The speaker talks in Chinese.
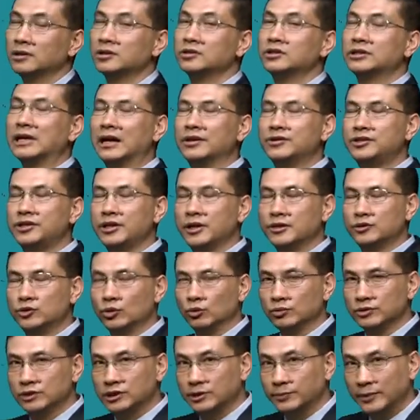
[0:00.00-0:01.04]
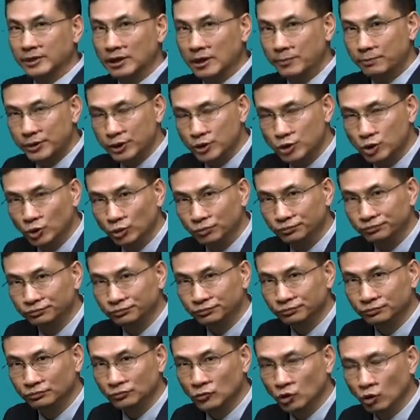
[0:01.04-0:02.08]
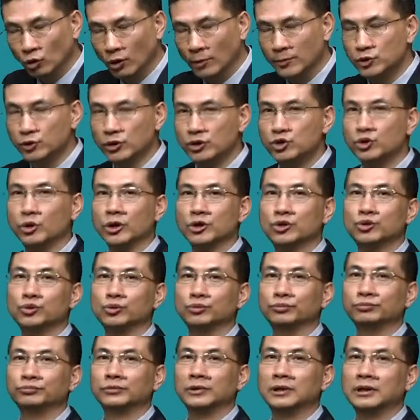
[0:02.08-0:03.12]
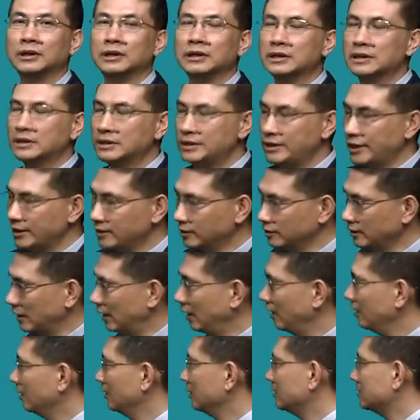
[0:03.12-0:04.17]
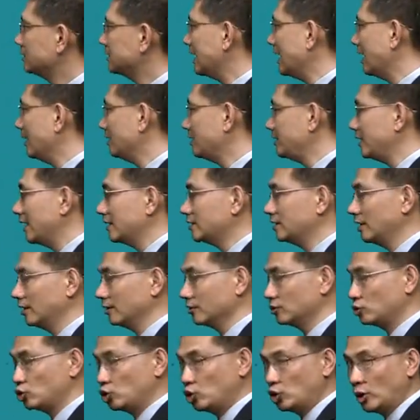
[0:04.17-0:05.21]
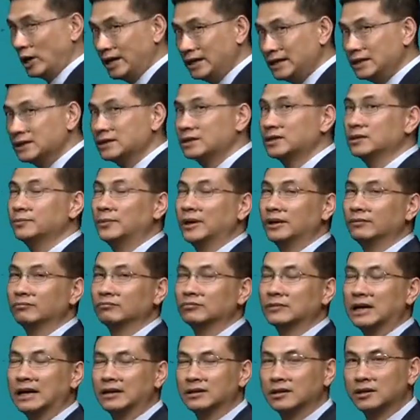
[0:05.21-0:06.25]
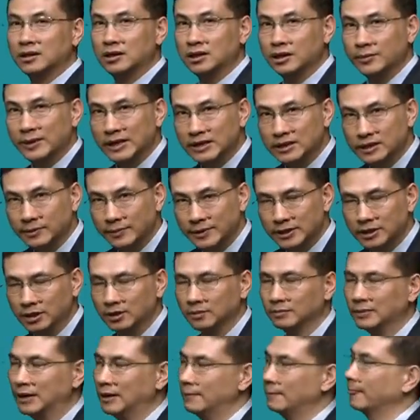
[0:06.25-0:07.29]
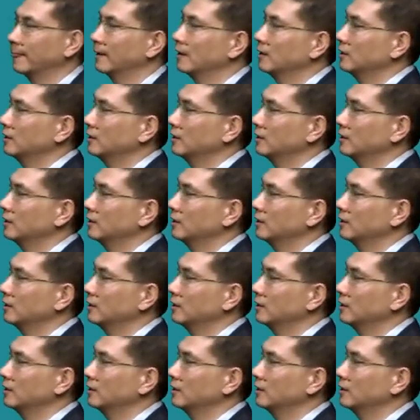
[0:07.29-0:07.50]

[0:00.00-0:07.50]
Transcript: 占企业总资本的比重，我们作为权数。接着呢。再加上权益资本，它的个别资本成本